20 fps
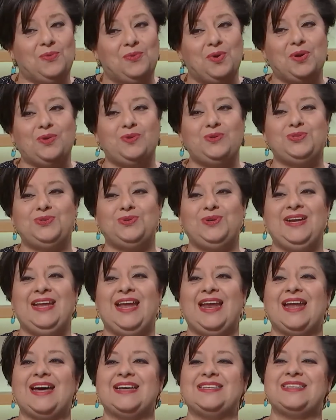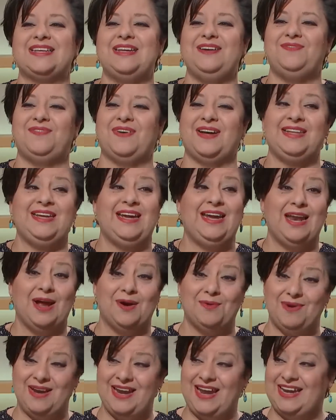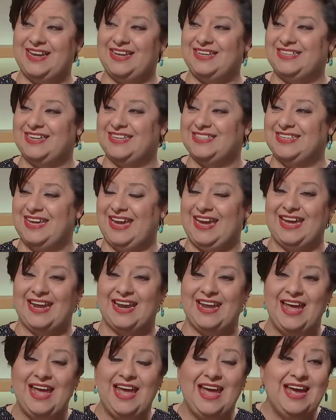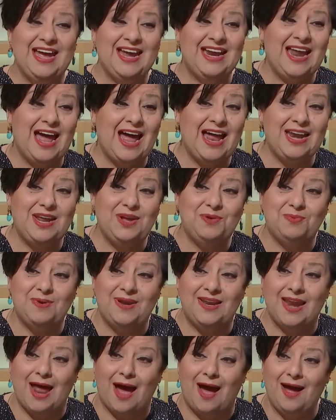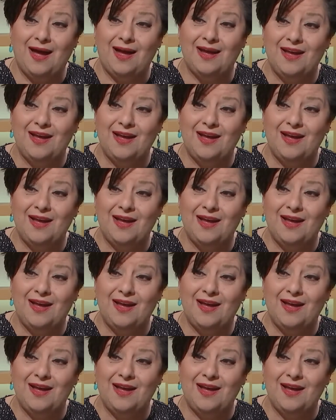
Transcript: والرجوع إلى الأصل فضيلة ولا للجزائر نهار اللي ولا